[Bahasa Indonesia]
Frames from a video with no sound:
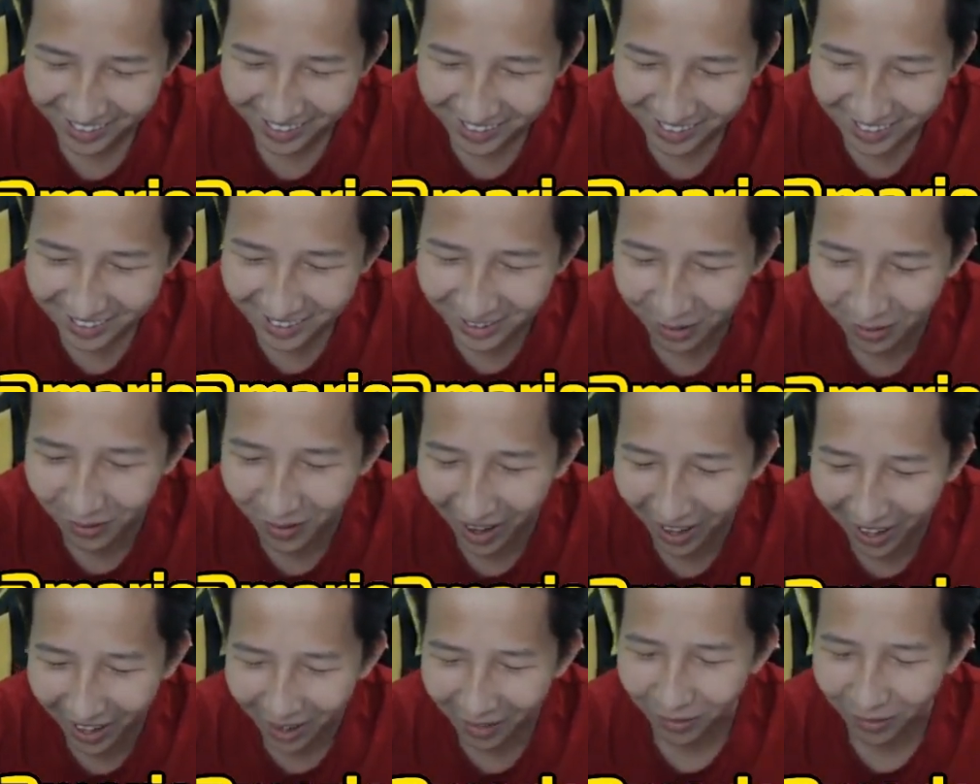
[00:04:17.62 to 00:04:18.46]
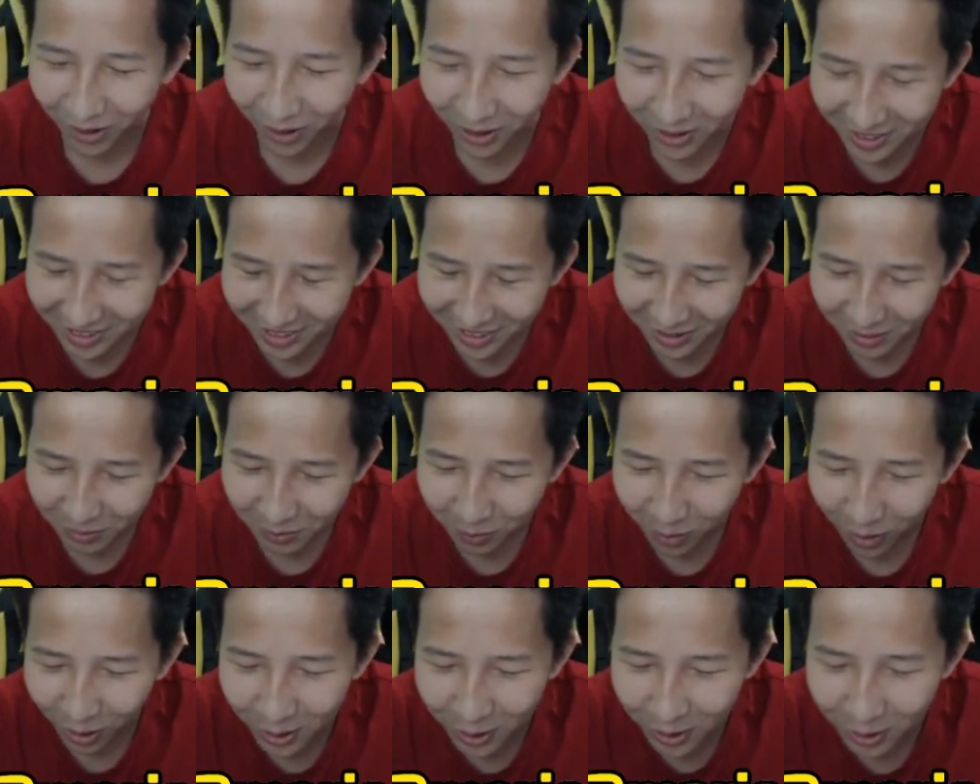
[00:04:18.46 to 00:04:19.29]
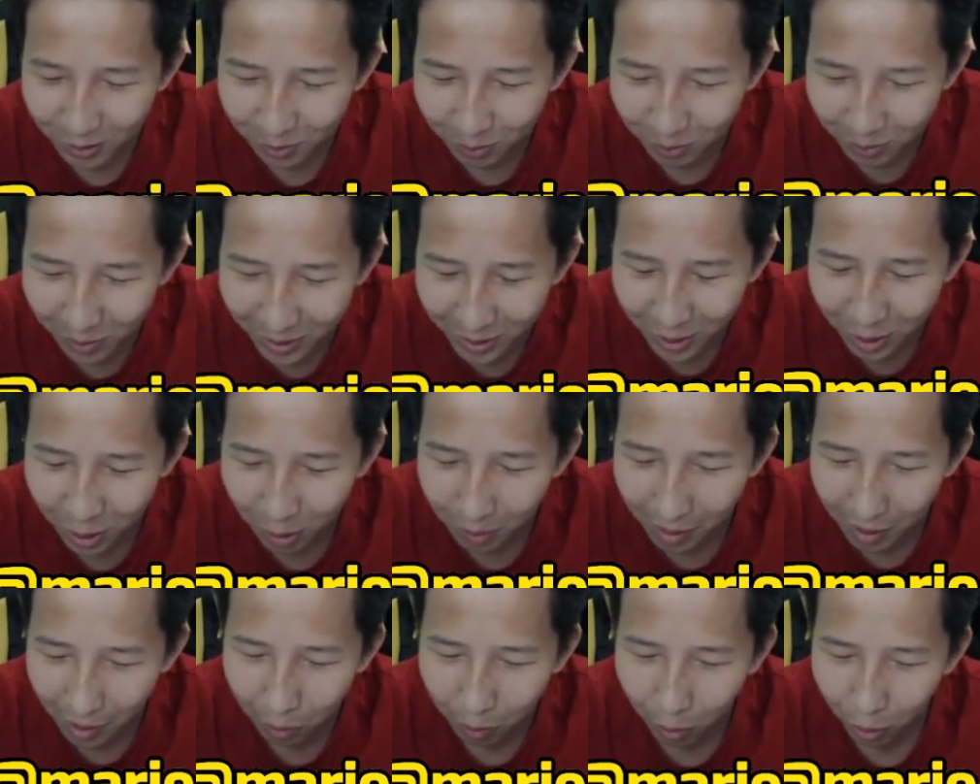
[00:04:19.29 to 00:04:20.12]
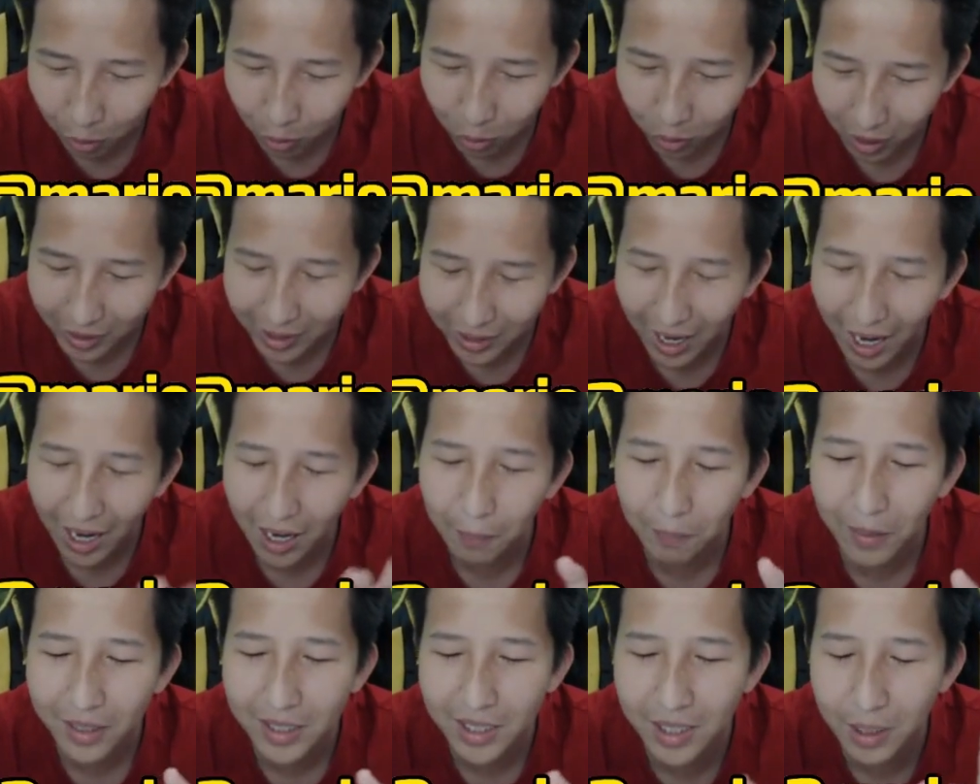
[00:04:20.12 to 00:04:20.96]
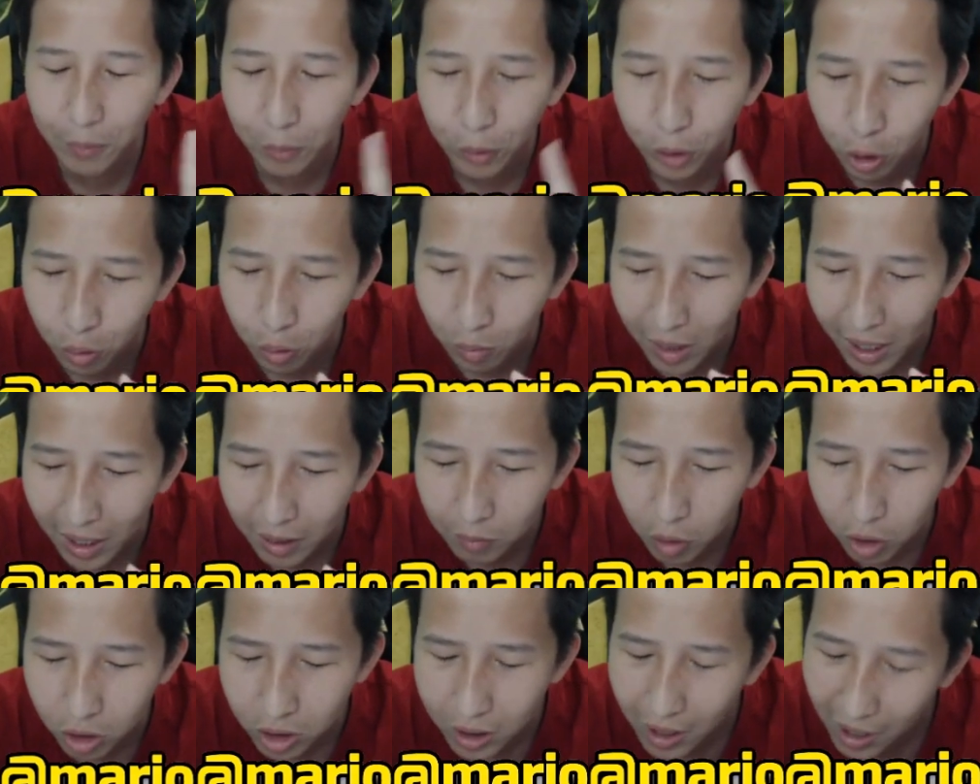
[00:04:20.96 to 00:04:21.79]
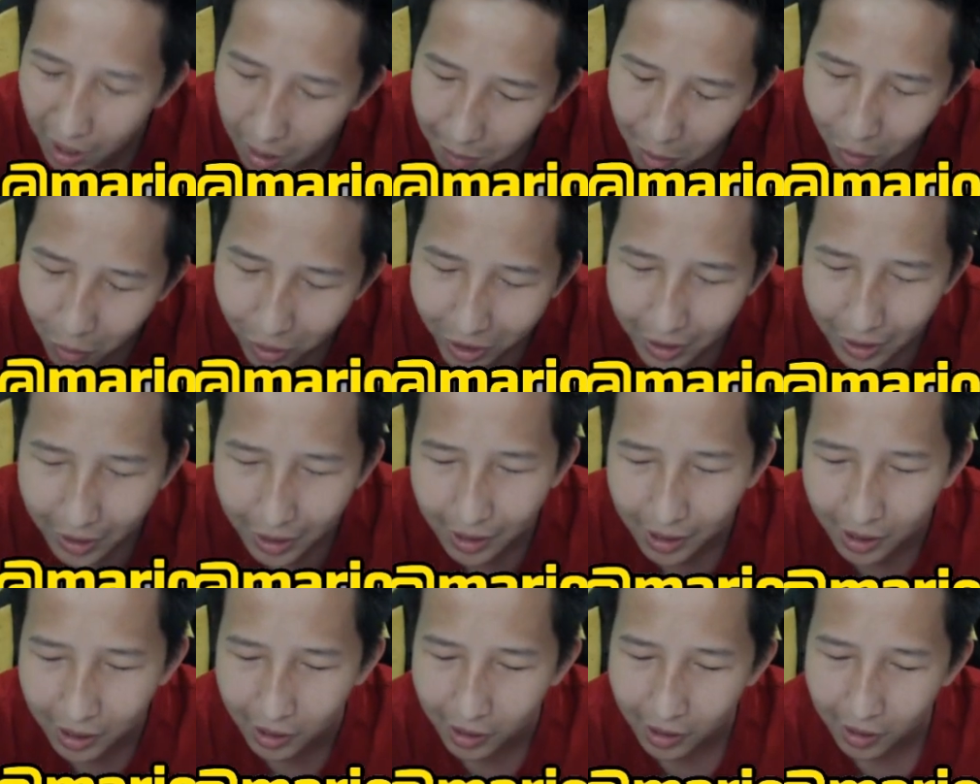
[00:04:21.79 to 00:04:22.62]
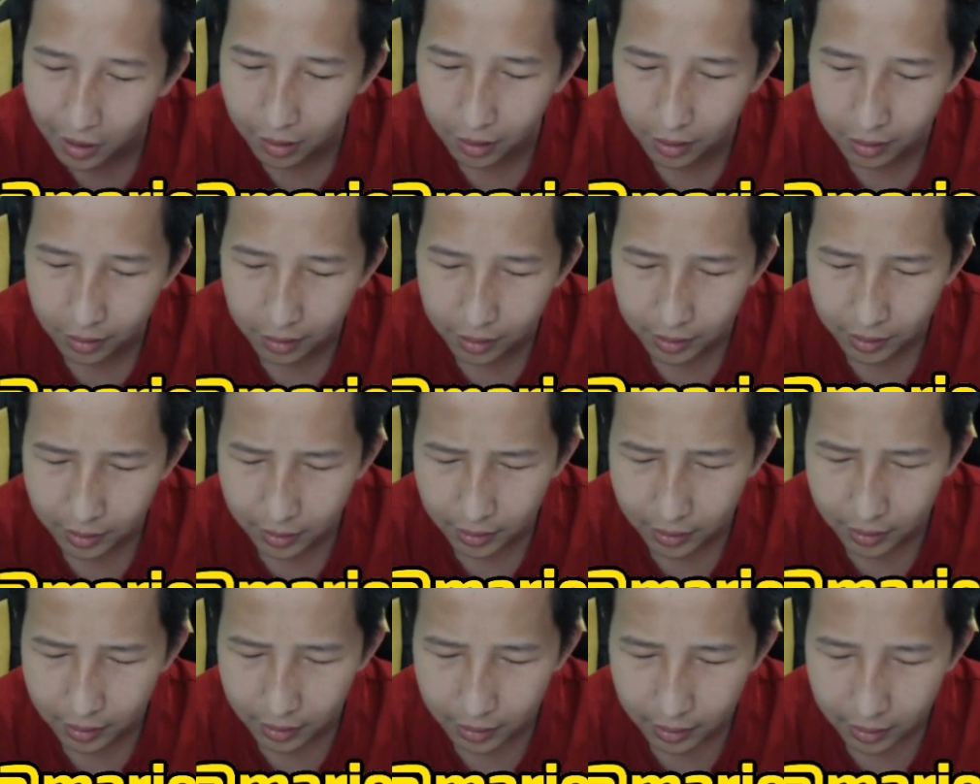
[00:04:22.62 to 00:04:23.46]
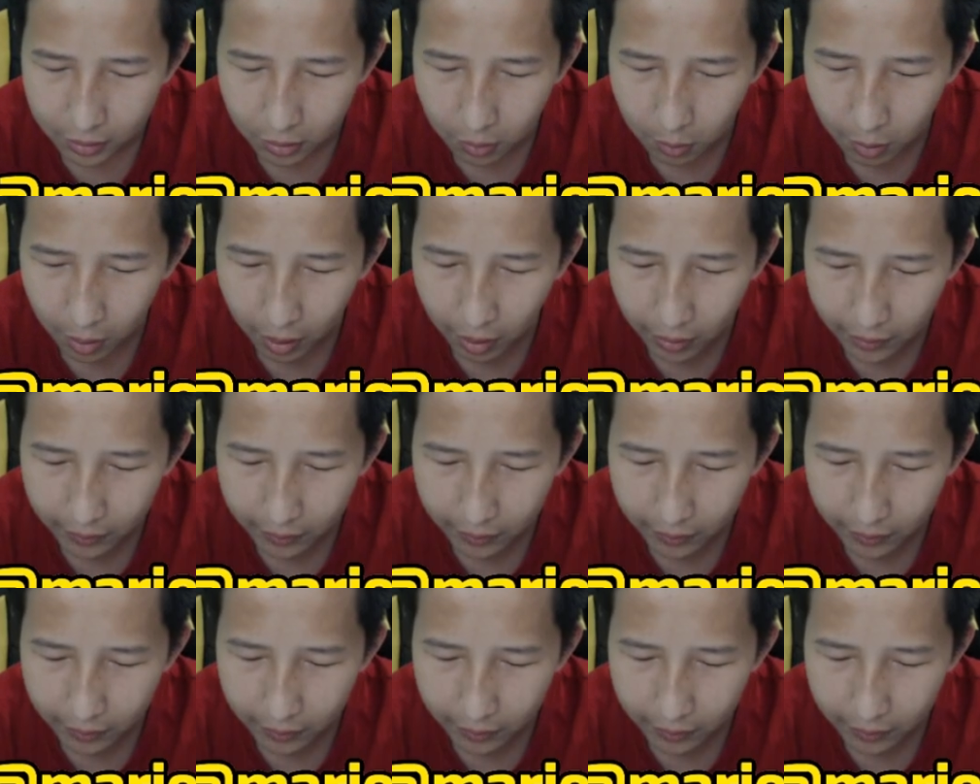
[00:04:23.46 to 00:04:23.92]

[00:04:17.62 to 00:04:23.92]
Coba ya Bron Bronze mencoba keberuntungan. Jangan pas dipucuk banget Bronze, agak bawaan dikit. Coba.